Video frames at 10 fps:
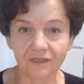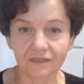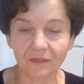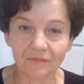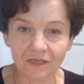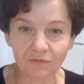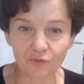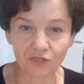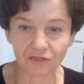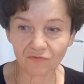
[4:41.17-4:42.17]
там я
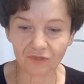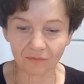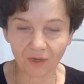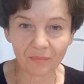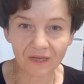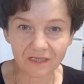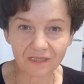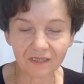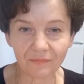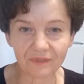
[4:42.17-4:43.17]
немножко его там
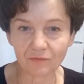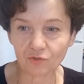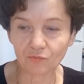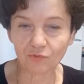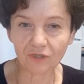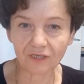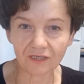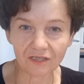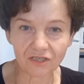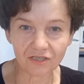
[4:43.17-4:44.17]
обрезала, потому что много
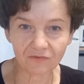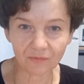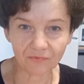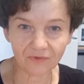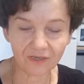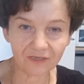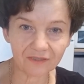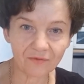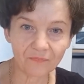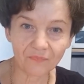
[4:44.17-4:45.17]
лишнего
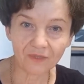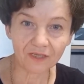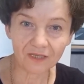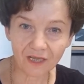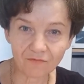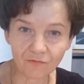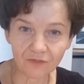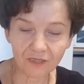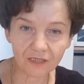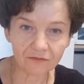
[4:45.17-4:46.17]
бывает, и я его
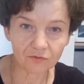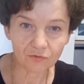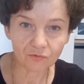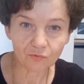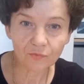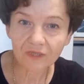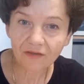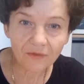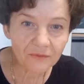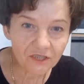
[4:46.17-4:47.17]
выкладываю. У меня
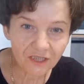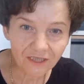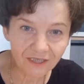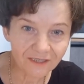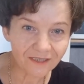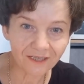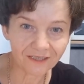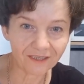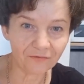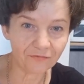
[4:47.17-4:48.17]
вообще нет
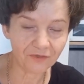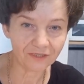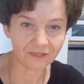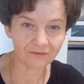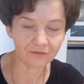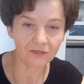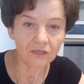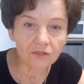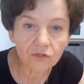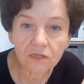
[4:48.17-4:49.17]
никаких фильтров.
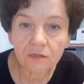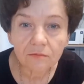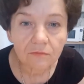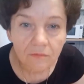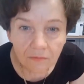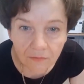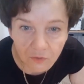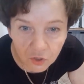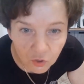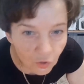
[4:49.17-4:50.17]
То есть,
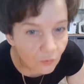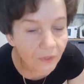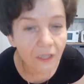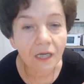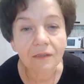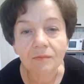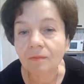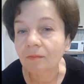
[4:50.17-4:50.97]
что у меня